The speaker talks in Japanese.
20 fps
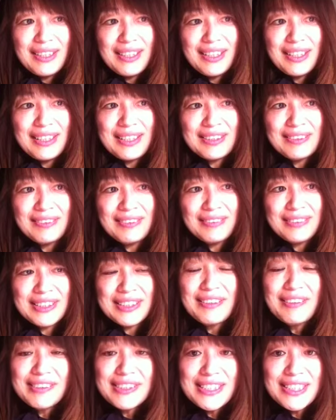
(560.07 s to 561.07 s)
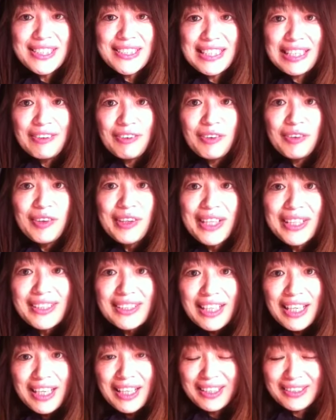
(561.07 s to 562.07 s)
あの自己実現を超え
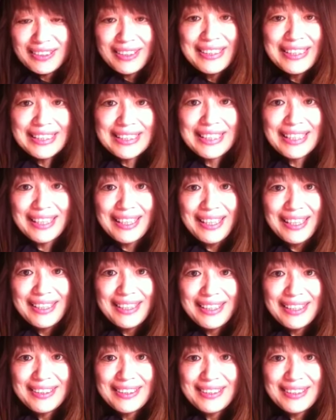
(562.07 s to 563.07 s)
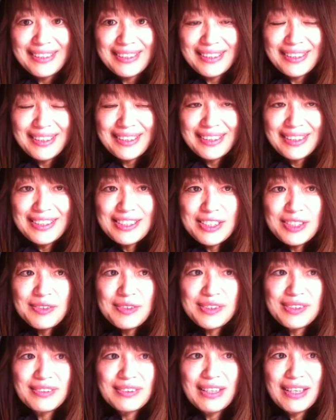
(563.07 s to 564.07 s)
た何か
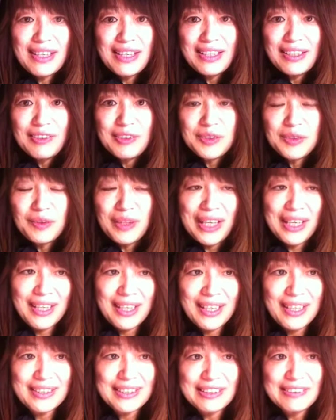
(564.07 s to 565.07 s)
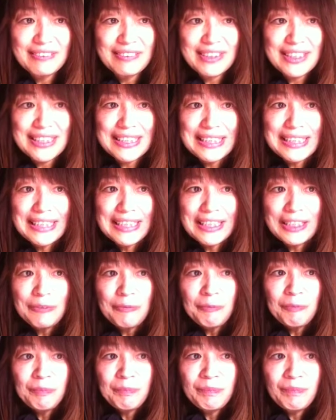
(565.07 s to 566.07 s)
そういったことを考えた時に
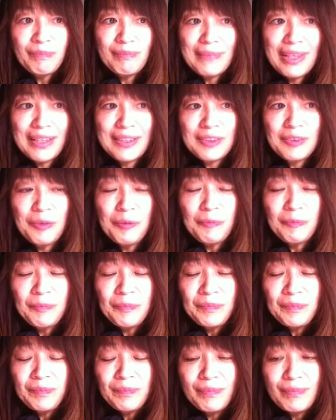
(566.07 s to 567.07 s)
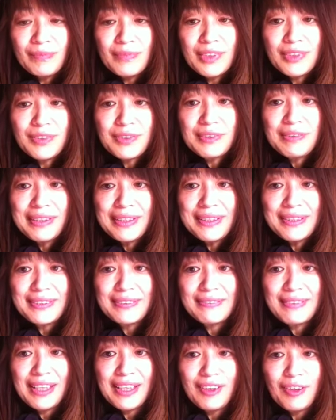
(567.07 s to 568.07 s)
あの実はで
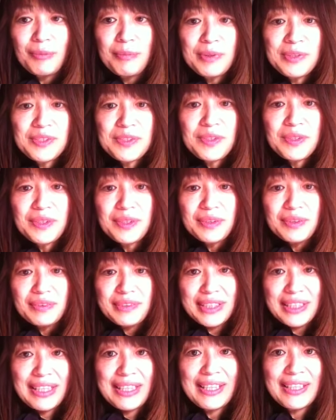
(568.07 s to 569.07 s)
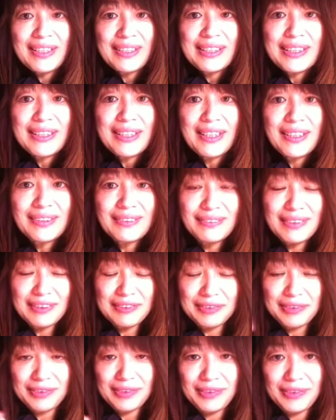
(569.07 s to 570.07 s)
すね面白いことに体に返って
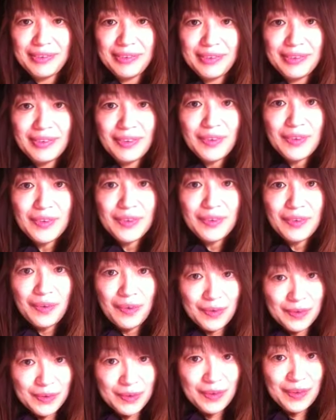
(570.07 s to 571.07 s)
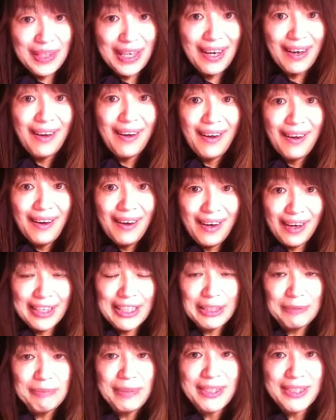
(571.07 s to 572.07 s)
いくというそういう構造があ
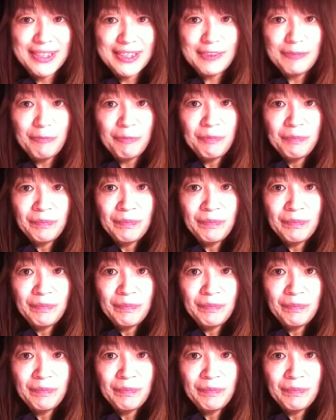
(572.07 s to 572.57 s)
ります。